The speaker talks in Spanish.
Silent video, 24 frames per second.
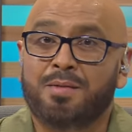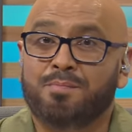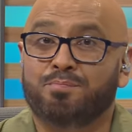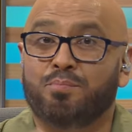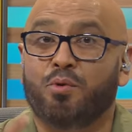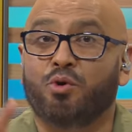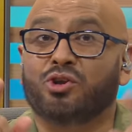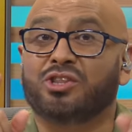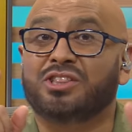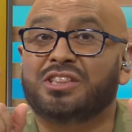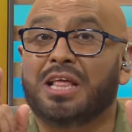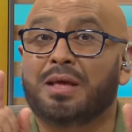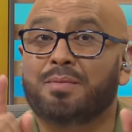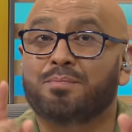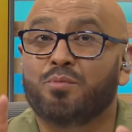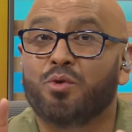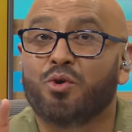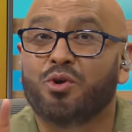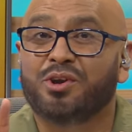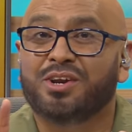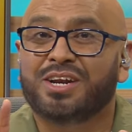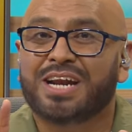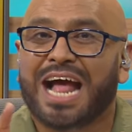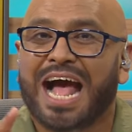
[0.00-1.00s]
Por
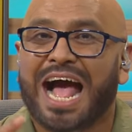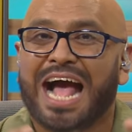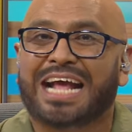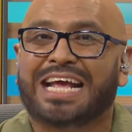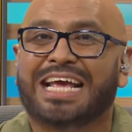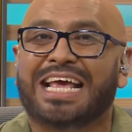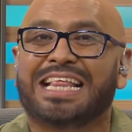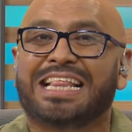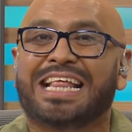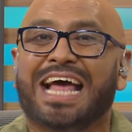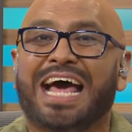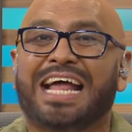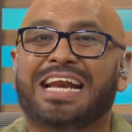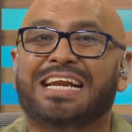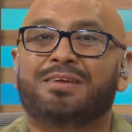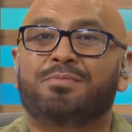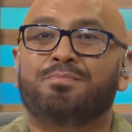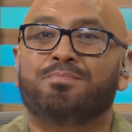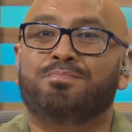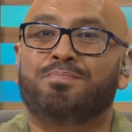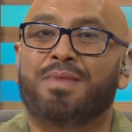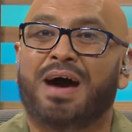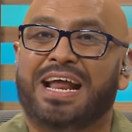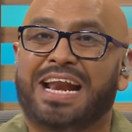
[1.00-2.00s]
temor a quedar
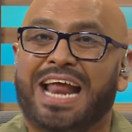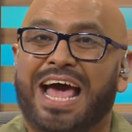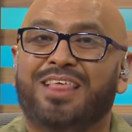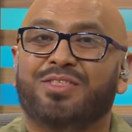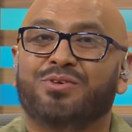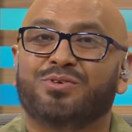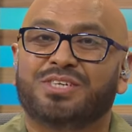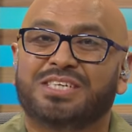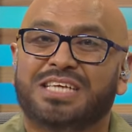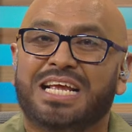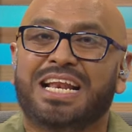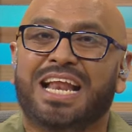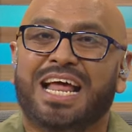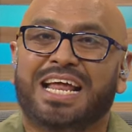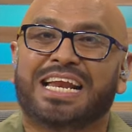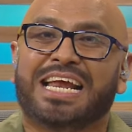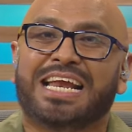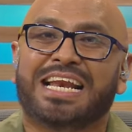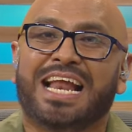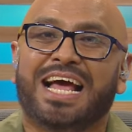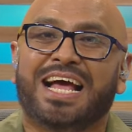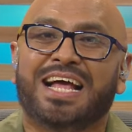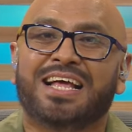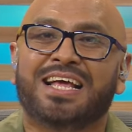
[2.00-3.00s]
varados en la
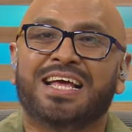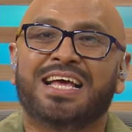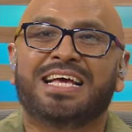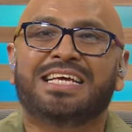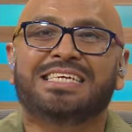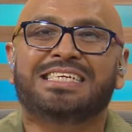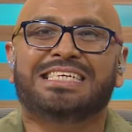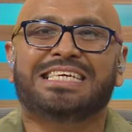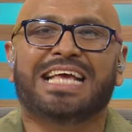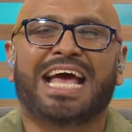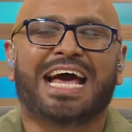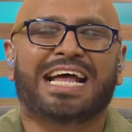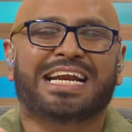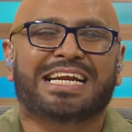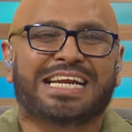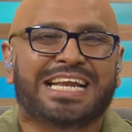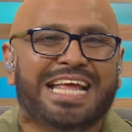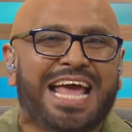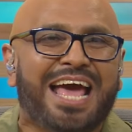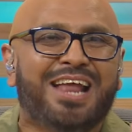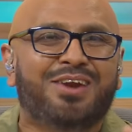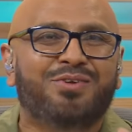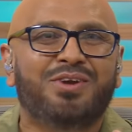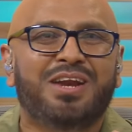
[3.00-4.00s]
arena, se
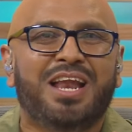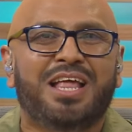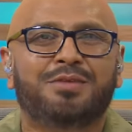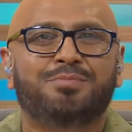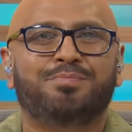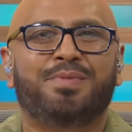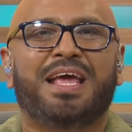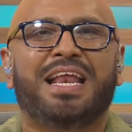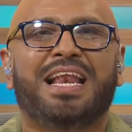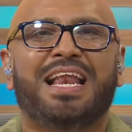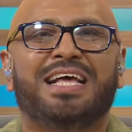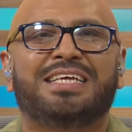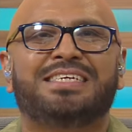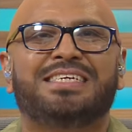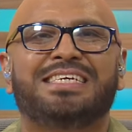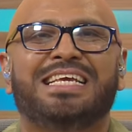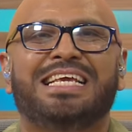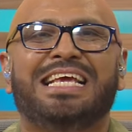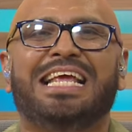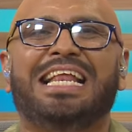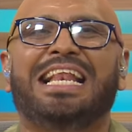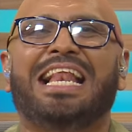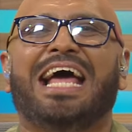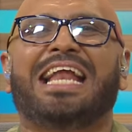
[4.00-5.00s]
arriaron las velas
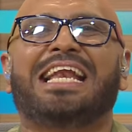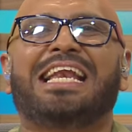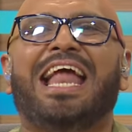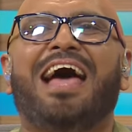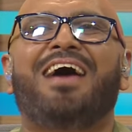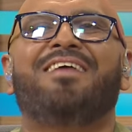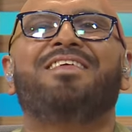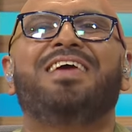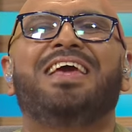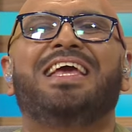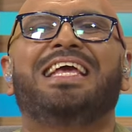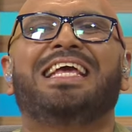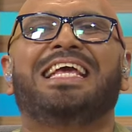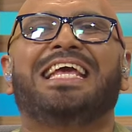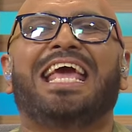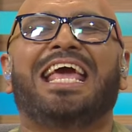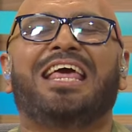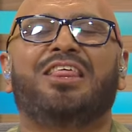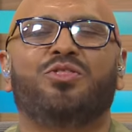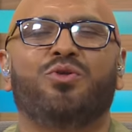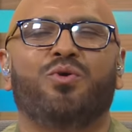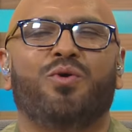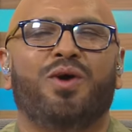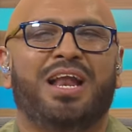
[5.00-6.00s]
y la nave
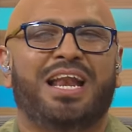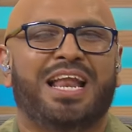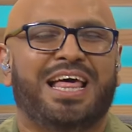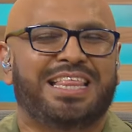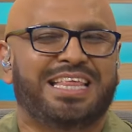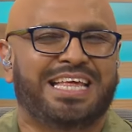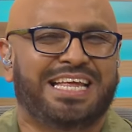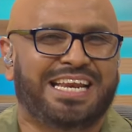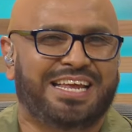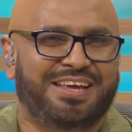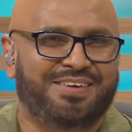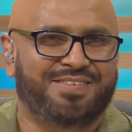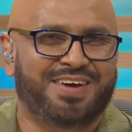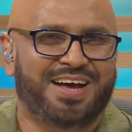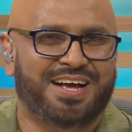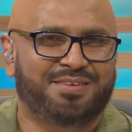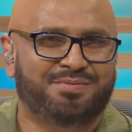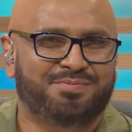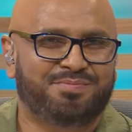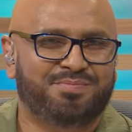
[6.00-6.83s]
quedó a la deriva.